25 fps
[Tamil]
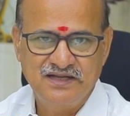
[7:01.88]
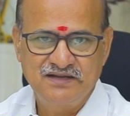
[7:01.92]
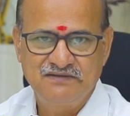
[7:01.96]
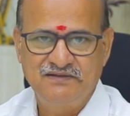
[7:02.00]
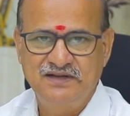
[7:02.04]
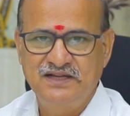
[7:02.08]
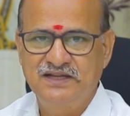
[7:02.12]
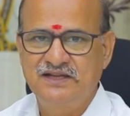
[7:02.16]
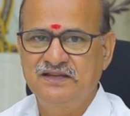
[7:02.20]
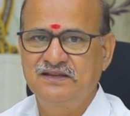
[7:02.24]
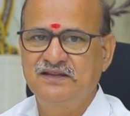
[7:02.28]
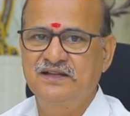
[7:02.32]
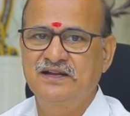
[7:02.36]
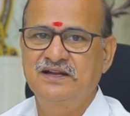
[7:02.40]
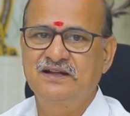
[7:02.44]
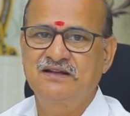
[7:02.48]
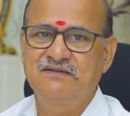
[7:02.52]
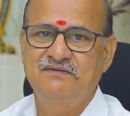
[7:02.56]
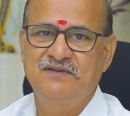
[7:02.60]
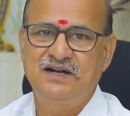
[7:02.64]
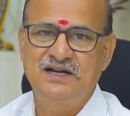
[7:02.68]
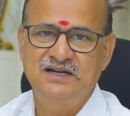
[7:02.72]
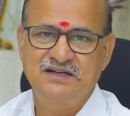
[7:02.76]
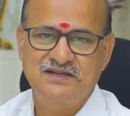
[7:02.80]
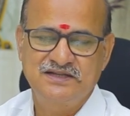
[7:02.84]
இங்கே வலிக்குது தெரியுது
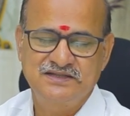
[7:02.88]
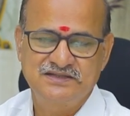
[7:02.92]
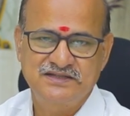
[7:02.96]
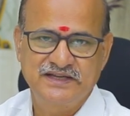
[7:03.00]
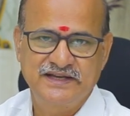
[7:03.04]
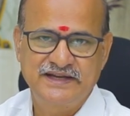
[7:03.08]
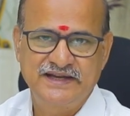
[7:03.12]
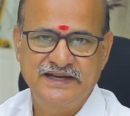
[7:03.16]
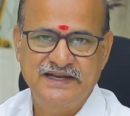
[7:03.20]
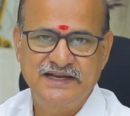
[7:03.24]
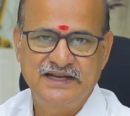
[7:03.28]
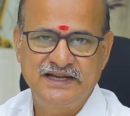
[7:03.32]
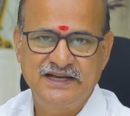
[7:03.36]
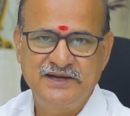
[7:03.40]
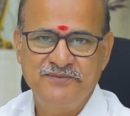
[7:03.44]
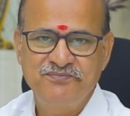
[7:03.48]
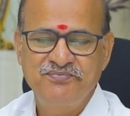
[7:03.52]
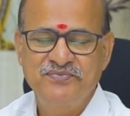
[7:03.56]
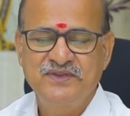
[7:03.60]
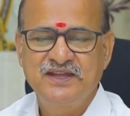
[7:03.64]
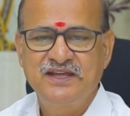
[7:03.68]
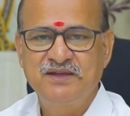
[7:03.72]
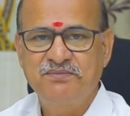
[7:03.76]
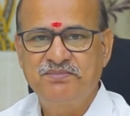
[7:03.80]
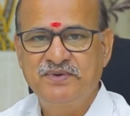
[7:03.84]
எனக்கு வாழ்க்கை சரியில்லை
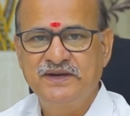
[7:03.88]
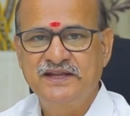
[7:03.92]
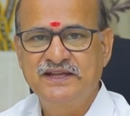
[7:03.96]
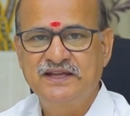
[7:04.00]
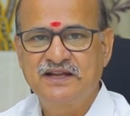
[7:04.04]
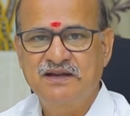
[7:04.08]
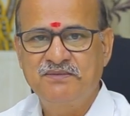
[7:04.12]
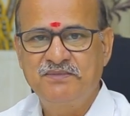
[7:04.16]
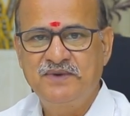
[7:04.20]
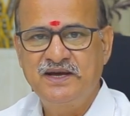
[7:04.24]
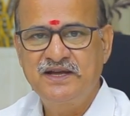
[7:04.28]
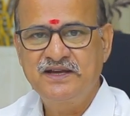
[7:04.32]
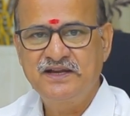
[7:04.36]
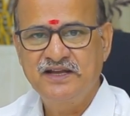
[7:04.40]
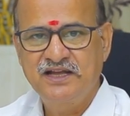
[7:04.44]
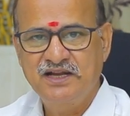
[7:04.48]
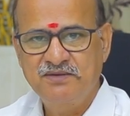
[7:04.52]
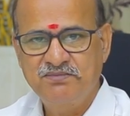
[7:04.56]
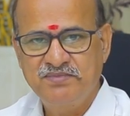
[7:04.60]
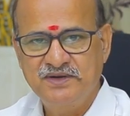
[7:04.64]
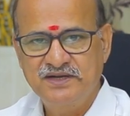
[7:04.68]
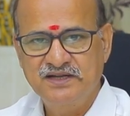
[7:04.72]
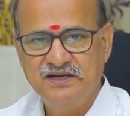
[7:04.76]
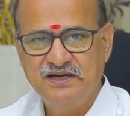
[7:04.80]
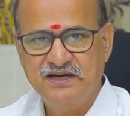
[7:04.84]
இப்படிங்கிற மாதிரி
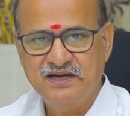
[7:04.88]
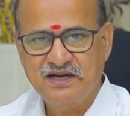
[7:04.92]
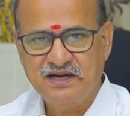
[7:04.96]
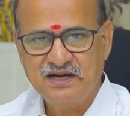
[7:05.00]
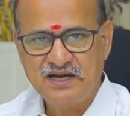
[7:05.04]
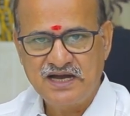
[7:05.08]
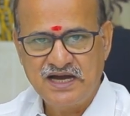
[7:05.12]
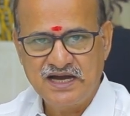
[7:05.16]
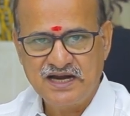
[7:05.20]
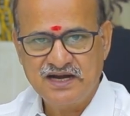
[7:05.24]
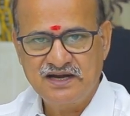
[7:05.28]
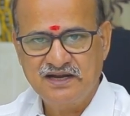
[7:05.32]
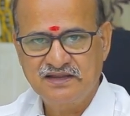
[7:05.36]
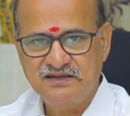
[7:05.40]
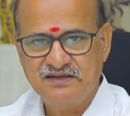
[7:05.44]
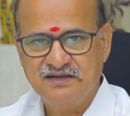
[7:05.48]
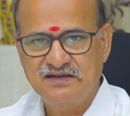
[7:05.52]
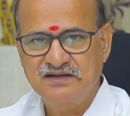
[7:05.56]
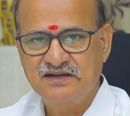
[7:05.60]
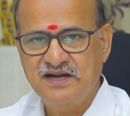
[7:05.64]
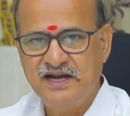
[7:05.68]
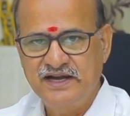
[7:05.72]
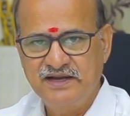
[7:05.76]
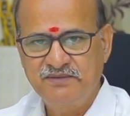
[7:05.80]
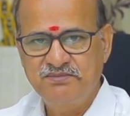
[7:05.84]
ஏற்படுகின்ற
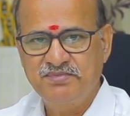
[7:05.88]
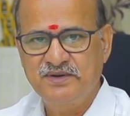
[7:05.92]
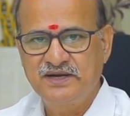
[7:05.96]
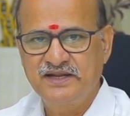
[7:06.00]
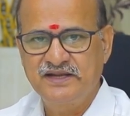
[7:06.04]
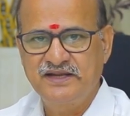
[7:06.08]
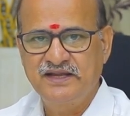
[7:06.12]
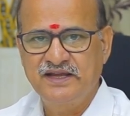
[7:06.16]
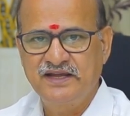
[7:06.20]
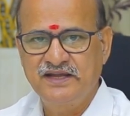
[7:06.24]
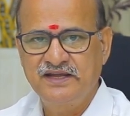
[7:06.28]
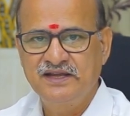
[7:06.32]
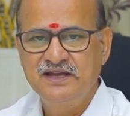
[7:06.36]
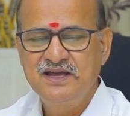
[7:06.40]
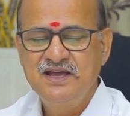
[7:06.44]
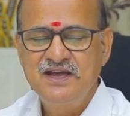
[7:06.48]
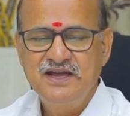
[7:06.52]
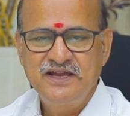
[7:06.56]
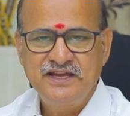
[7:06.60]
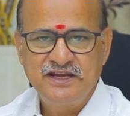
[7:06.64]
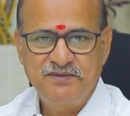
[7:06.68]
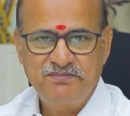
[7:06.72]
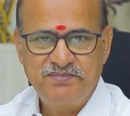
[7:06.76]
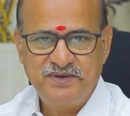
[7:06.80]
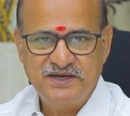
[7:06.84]
காரணத்திற்கு அடிப்படையே
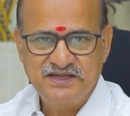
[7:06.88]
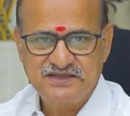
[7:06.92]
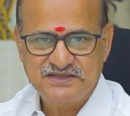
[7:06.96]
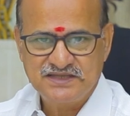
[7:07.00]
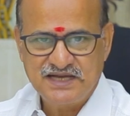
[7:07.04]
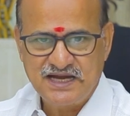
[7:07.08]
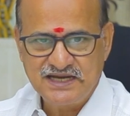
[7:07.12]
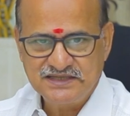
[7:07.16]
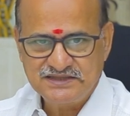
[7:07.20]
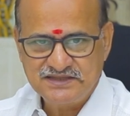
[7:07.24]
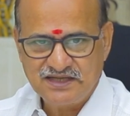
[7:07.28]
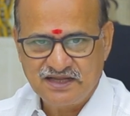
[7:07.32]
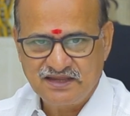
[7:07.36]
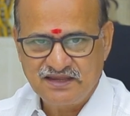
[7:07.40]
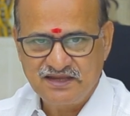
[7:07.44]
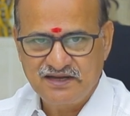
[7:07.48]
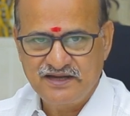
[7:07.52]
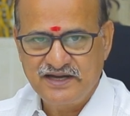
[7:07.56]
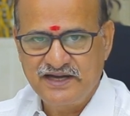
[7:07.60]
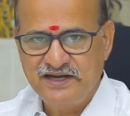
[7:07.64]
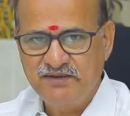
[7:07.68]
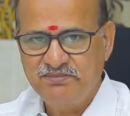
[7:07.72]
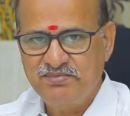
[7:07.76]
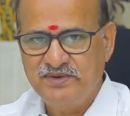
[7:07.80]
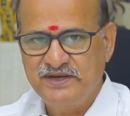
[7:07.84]
இப்படி
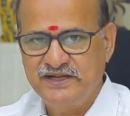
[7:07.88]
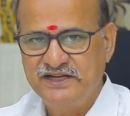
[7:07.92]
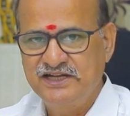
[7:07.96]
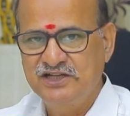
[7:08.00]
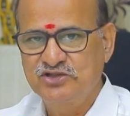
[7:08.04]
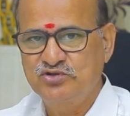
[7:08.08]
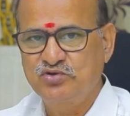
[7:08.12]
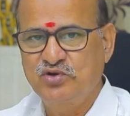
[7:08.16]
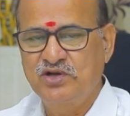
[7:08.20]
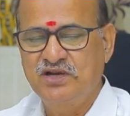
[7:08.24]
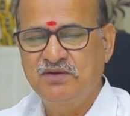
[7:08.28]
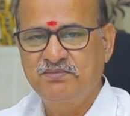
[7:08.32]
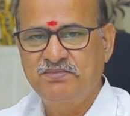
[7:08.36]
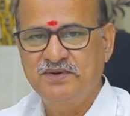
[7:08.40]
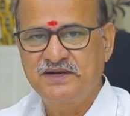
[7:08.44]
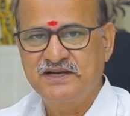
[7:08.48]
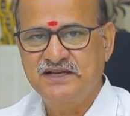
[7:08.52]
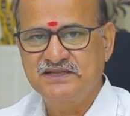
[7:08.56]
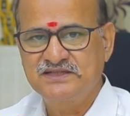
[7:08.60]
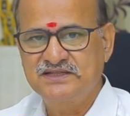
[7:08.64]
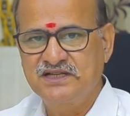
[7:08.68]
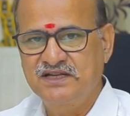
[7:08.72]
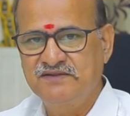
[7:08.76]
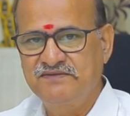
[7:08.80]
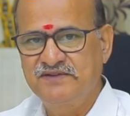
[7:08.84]
சாஸ்திரத்தின் அடிப்படையில்
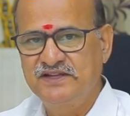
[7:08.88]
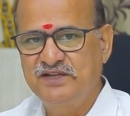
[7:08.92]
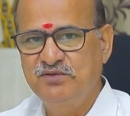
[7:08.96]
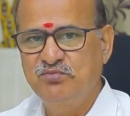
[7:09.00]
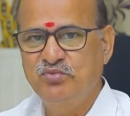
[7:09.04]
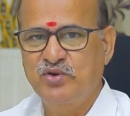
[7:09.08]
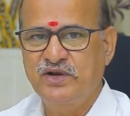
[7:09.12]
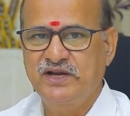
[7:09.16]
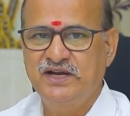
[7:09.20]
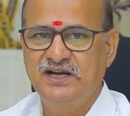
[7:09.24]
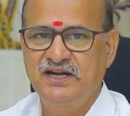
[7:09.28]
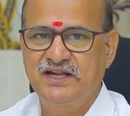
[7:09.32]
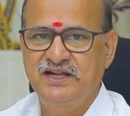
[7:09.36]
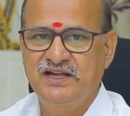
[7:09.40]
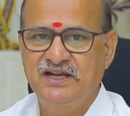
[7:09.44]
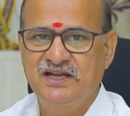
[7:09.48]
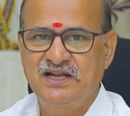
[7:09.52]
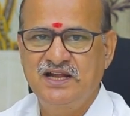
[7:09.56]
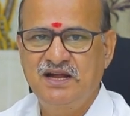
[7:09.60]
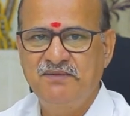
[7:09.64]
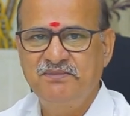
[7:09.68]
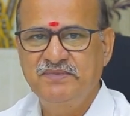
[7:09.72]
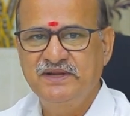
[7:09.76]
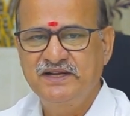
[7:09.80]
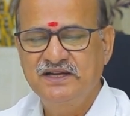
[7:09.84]
சொல்லப்பட்ட சில விதிமுறைகளை
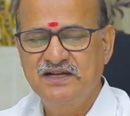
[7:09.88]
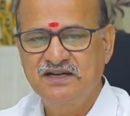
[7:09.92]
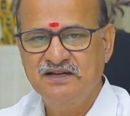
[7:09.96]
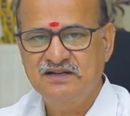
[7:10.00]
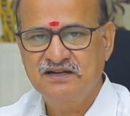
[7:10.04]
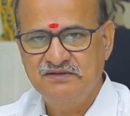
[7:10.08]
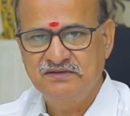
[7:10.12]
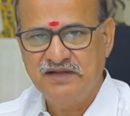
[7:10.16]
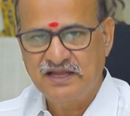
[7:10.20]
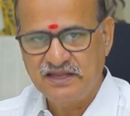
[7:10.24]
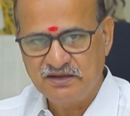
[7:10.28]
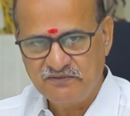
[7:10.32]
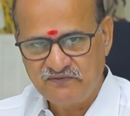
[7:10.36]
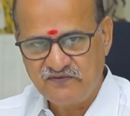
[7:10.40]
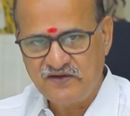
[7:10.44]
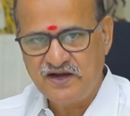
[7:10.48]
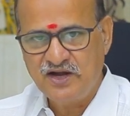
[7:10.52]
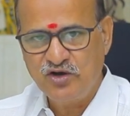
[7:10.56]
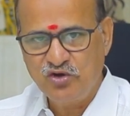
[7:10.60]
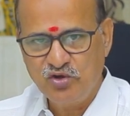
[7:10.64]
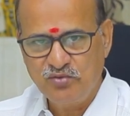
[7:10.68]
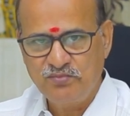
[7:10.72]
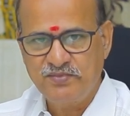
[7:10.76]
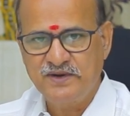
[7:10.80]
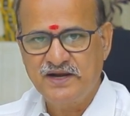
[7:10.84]
எல்லாம் நீங்கள் அதை
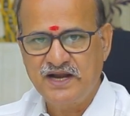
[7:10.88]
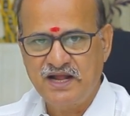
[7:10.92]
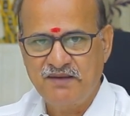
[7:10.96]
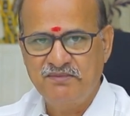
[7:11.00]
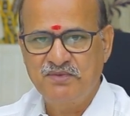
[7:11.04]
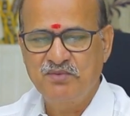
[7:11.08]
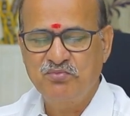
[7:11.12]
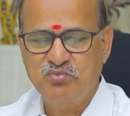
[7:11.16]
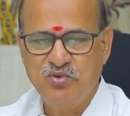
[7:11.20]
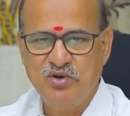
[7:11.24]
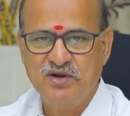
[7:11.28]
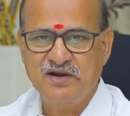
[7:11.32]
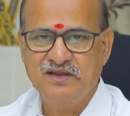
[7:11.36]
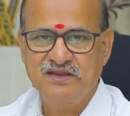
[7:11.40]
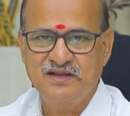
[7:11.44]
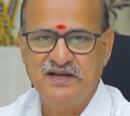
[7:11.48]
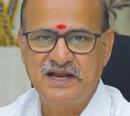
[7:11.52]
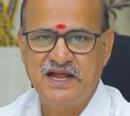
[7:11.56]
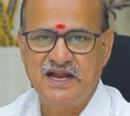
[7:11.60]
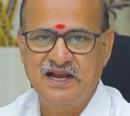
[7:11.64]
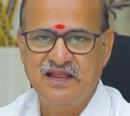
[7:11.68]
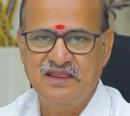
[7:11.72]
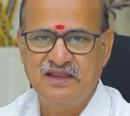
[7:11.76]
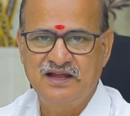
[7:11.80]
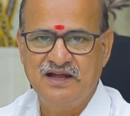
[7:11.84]
ஃபாலோ பண்ணாமல்
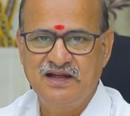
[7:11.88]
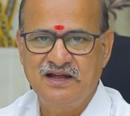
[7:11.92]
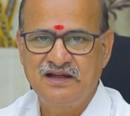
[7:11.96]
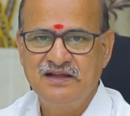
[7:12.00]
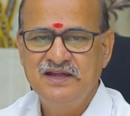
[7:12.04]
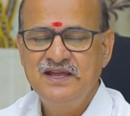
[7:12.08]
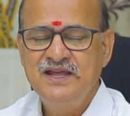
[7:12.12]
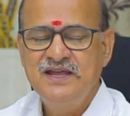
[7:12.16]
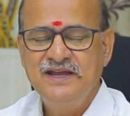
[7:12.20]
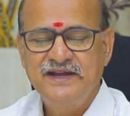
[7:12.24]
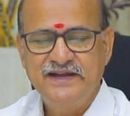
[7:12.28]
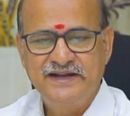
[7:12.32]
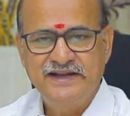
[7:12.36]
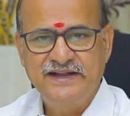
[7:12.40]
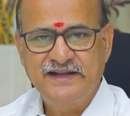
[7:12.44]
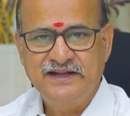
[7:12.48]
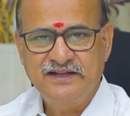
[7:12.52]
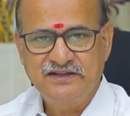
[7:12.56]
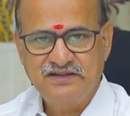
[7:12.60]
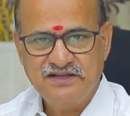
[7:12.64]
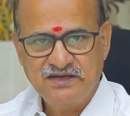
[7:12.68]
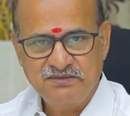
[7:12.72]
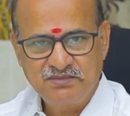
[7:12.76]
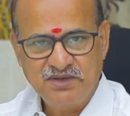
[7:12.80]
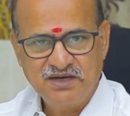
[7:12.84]
போனதுனால தான்
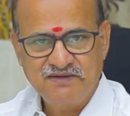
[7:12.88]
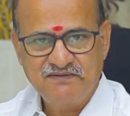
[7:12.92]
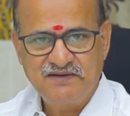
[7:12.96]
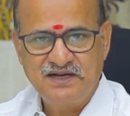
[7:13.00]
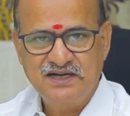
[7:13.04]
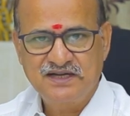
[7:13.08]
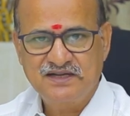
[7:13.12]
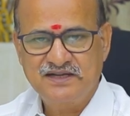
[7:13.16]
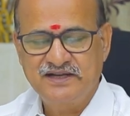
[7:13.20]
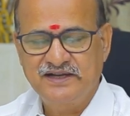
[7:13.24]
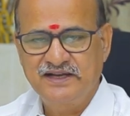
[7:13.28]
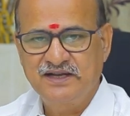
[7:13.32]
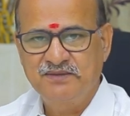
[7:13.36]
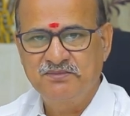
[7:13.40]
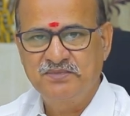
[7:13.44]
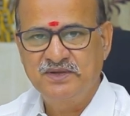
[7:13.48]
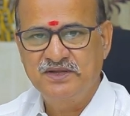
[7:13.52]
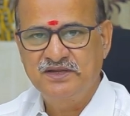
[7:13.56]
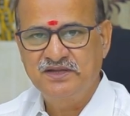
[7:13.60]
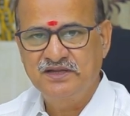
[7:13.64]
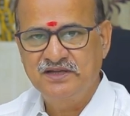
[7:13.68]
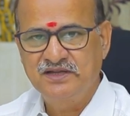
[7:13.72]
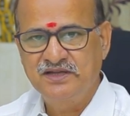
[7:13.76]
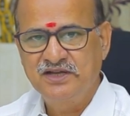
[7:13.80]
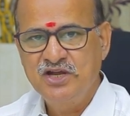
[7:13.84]
இன்றைக்கி திருமண வாழ்க்கை
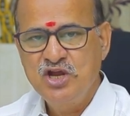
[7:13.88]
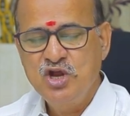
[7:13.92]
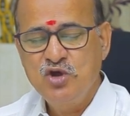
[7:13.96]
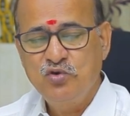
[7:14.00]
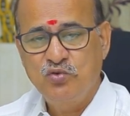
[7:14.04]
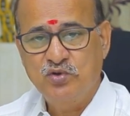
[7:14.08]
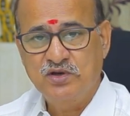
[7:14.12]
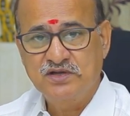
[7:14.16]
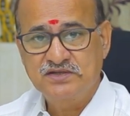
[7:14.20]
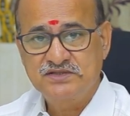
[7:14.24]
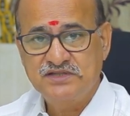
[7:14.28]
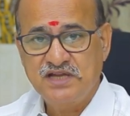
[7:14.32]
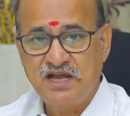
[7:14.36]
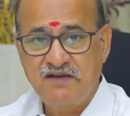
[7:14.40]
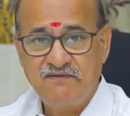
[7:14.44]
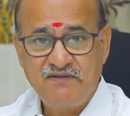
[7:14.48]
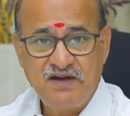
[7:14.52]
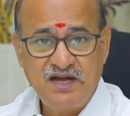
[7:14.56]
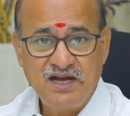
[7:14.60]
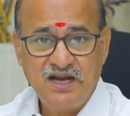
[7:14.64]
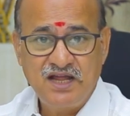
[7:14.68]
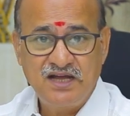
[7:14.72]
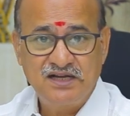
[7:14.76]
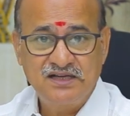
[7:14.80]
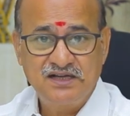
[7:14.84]
என்பது ஒரு
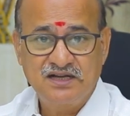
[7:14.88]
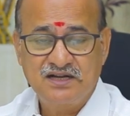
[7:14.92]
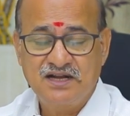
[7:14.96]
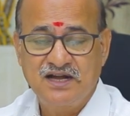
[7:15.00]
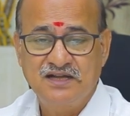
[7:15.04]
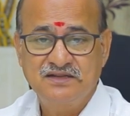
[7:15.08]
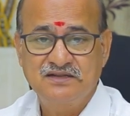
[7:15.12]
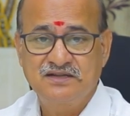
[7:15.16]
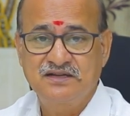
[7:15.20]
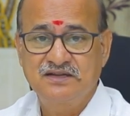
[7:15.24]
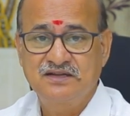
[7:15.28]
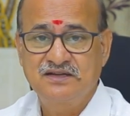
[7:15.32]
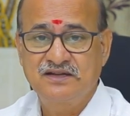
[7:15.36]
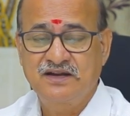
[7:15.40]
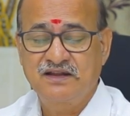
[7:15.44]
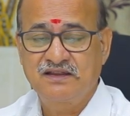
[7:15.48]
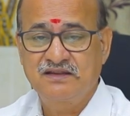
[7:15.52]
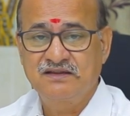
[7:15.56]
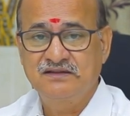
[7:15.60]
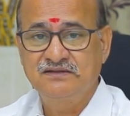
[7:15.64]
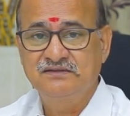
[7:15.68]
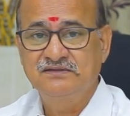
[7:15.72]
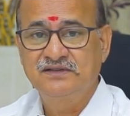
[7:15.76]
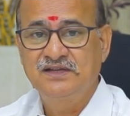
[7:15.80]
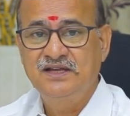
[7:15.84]
சவாலாக
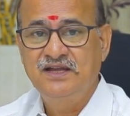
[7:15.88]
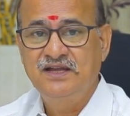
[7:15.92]
காத்திருக்கிறது